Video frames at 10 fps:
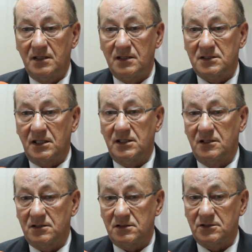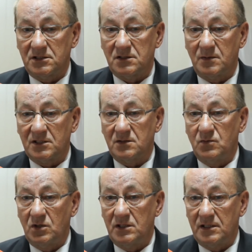cenię, to są często bardzo
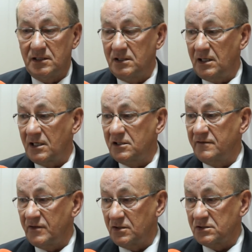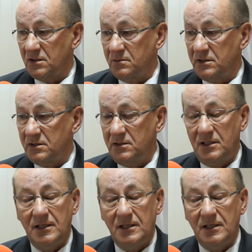młode, aktywne osoby